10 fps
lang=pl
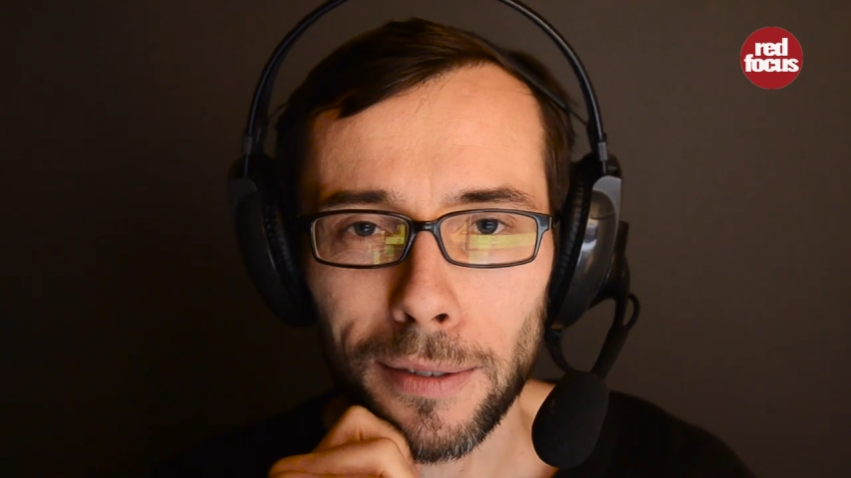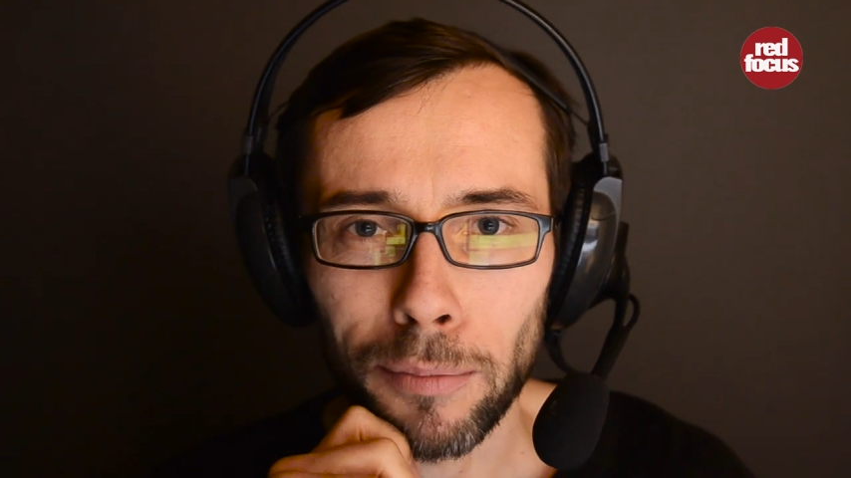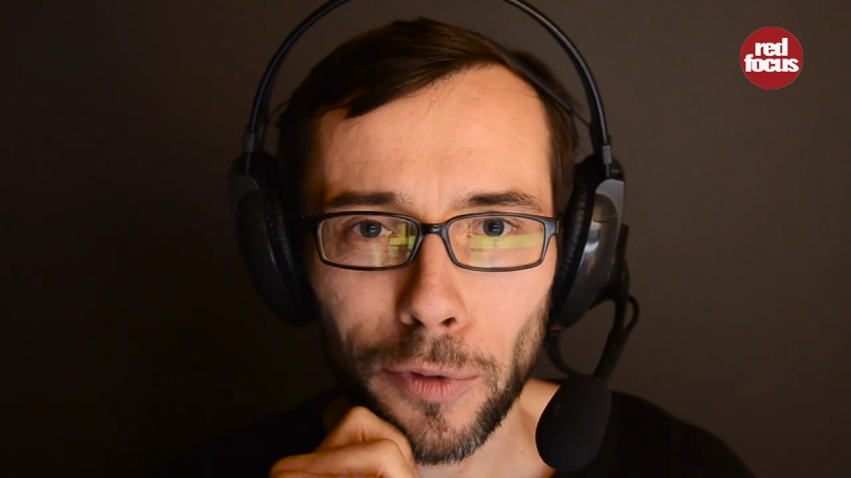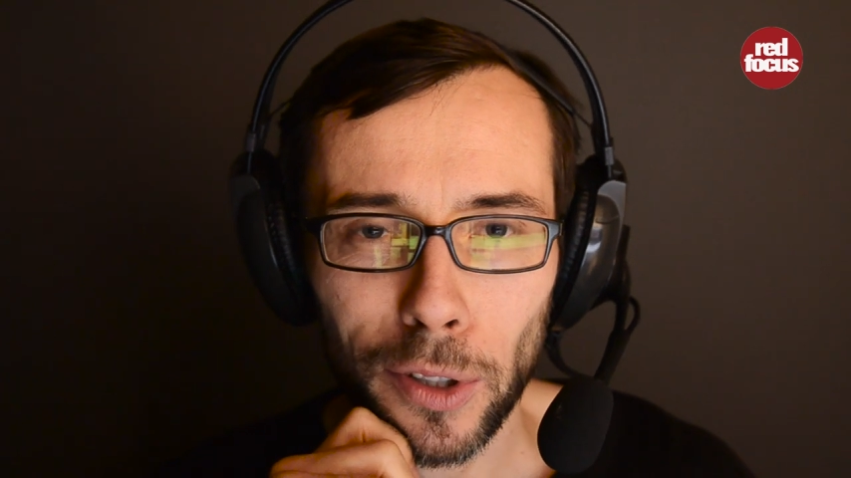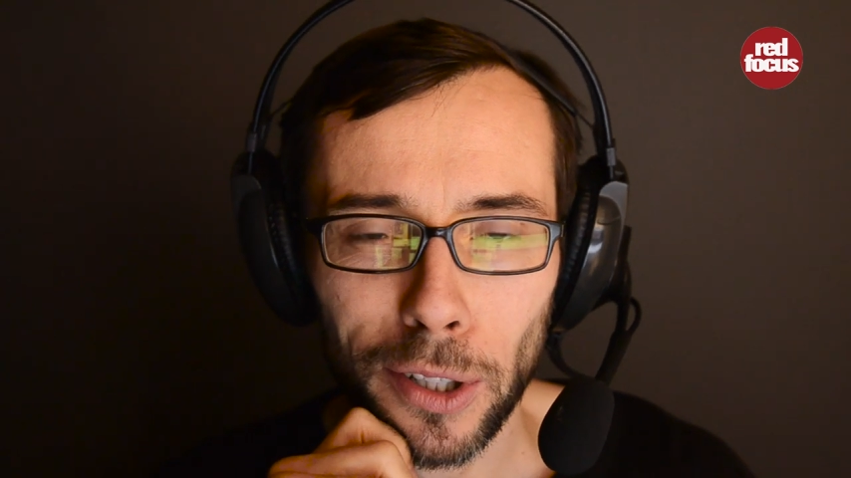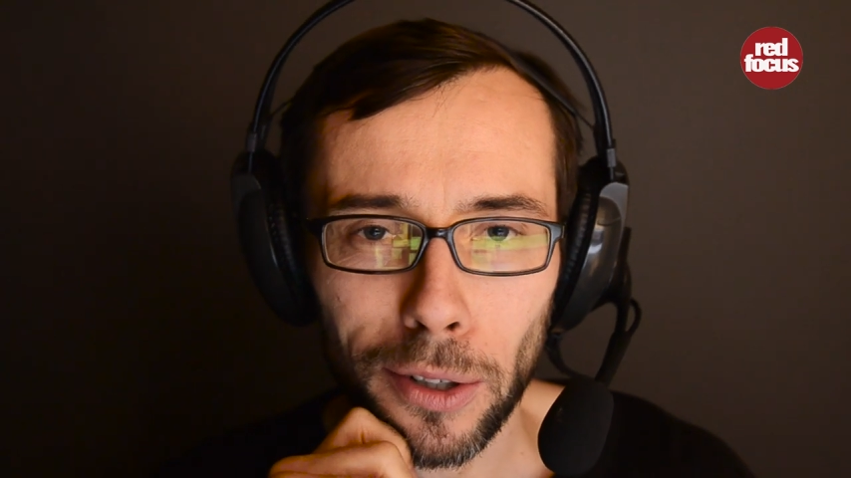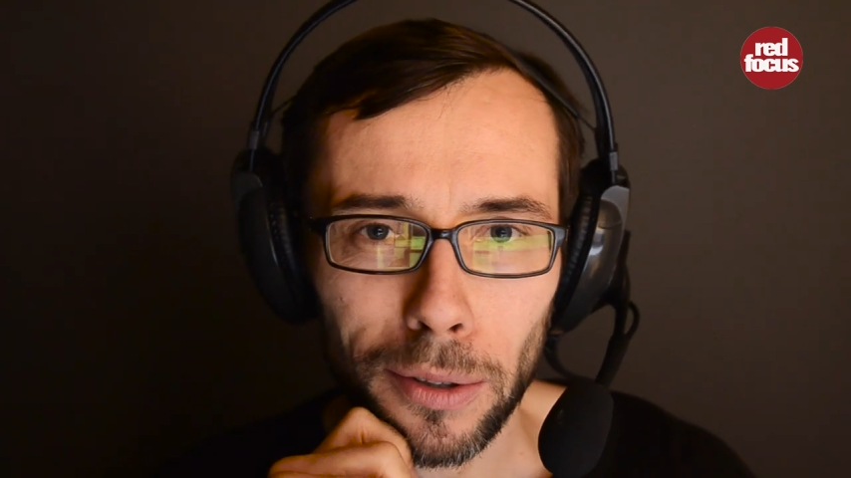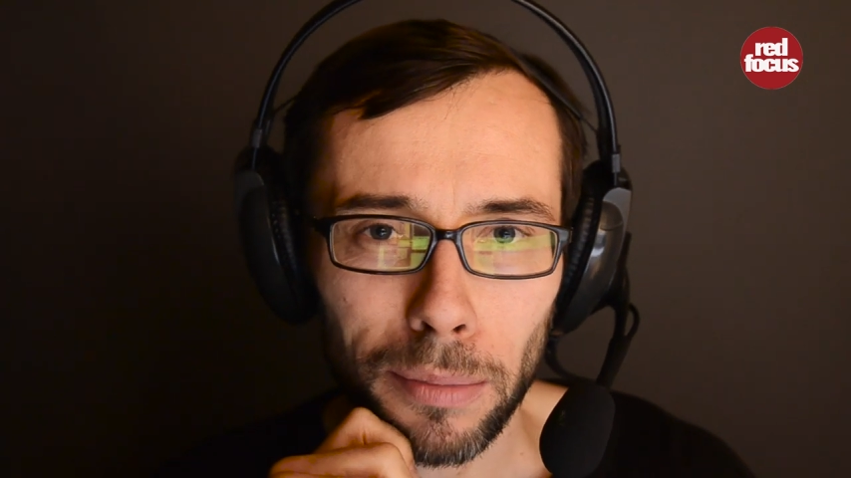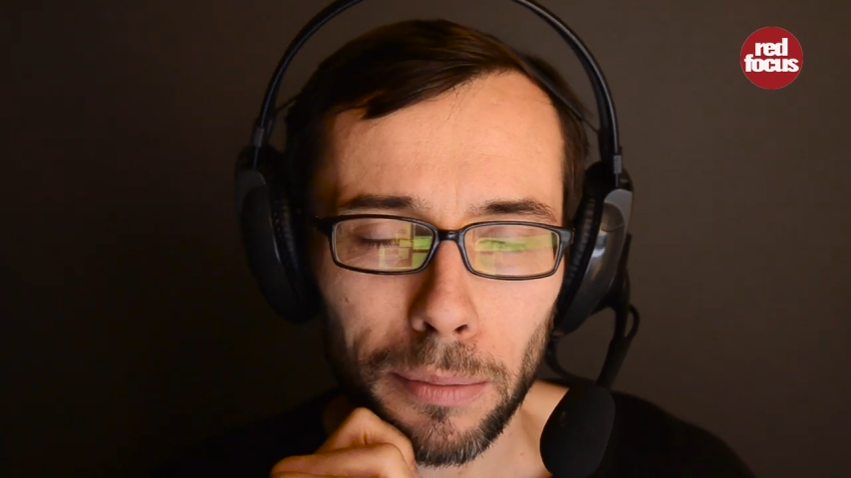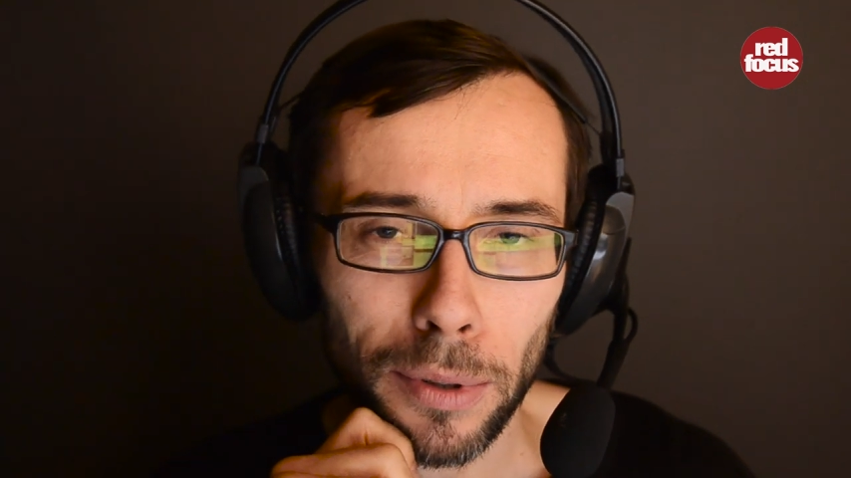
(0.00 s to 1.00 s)
Mówię
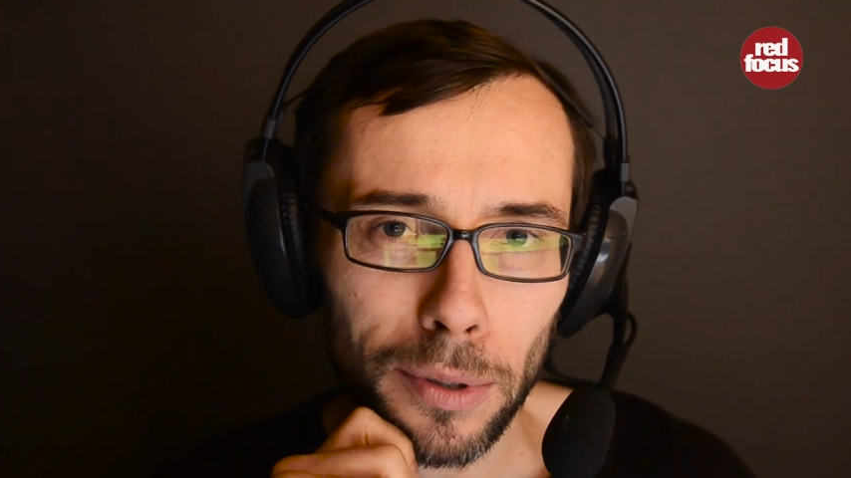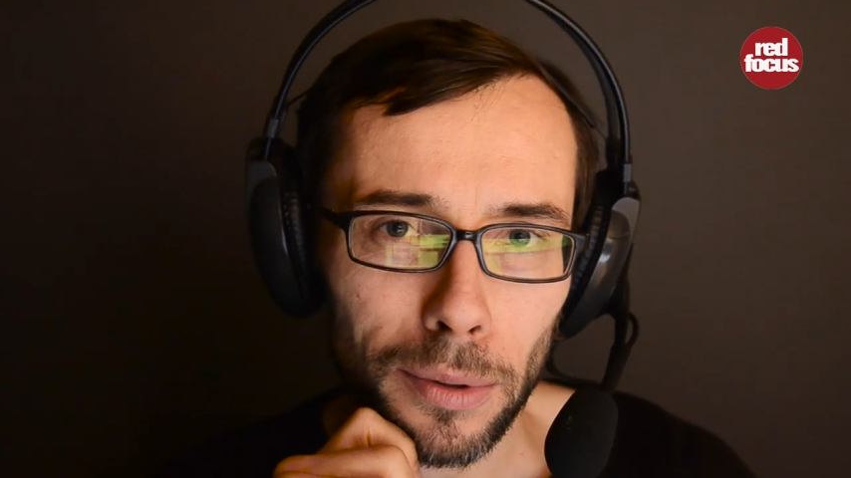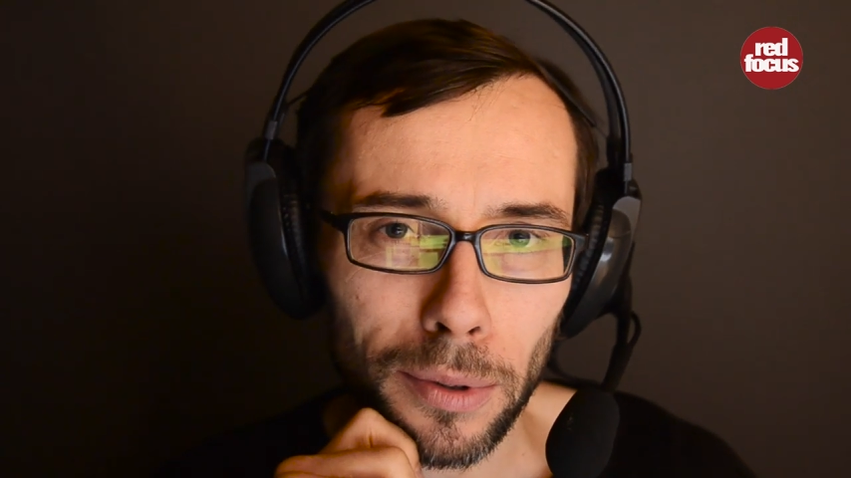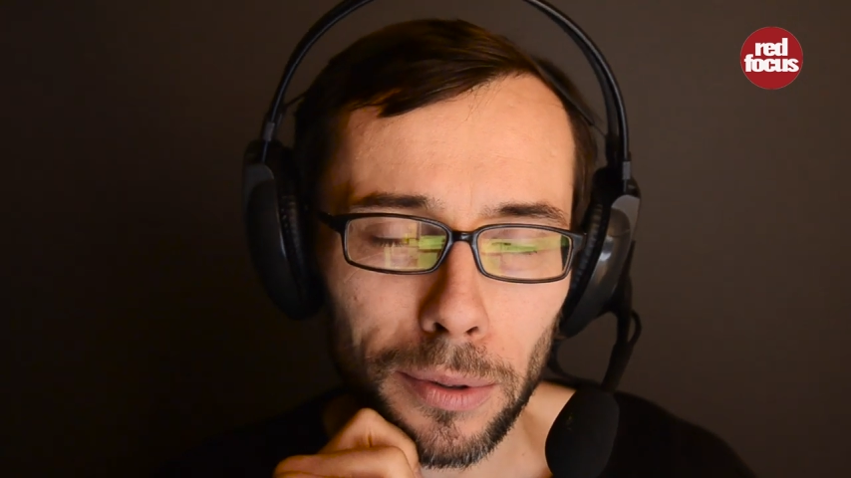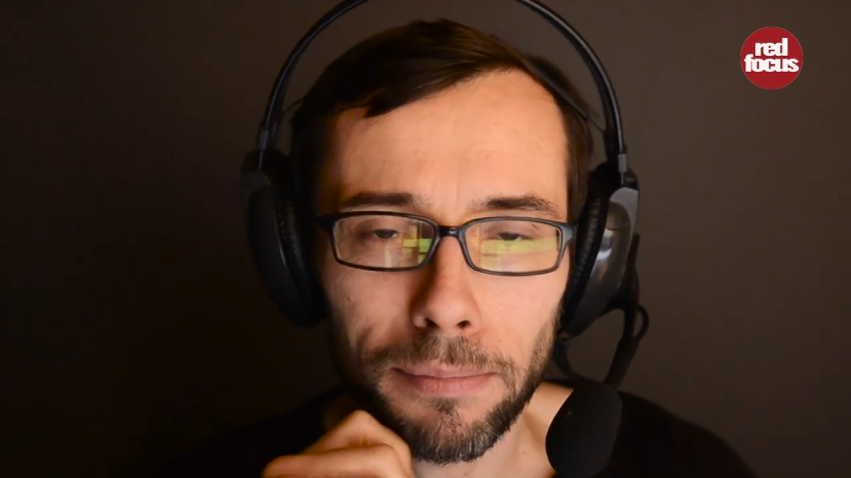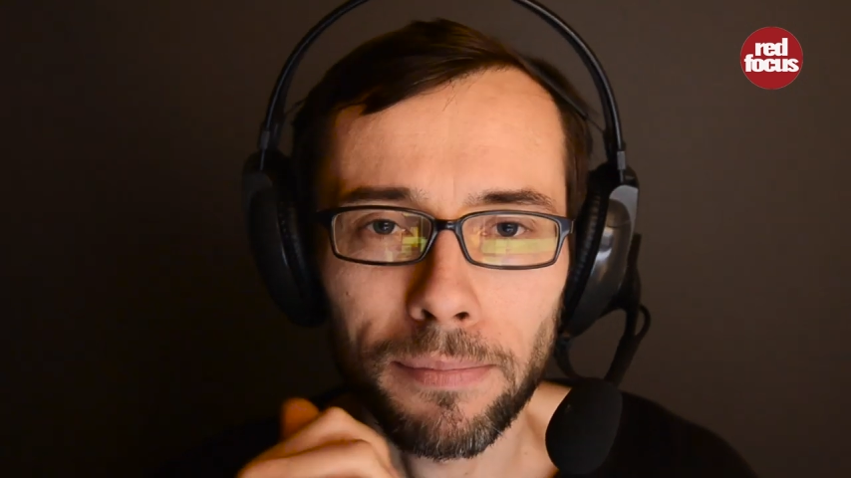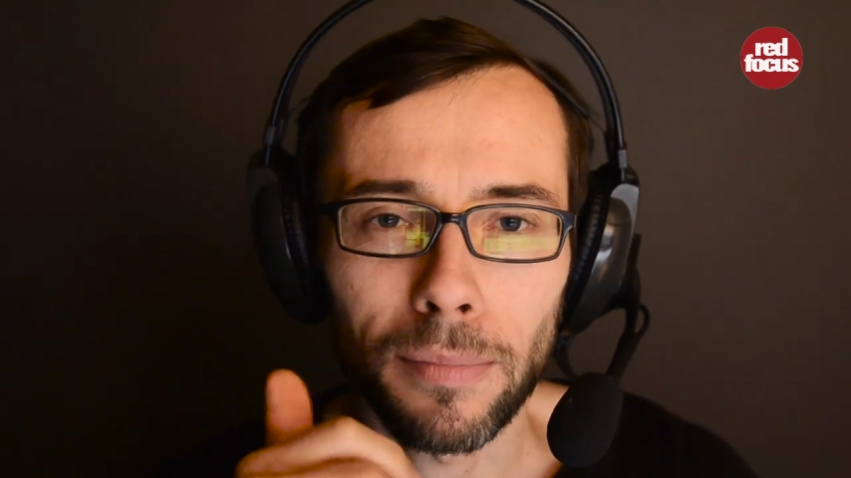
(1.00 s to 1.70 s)
tylko po prostu, no,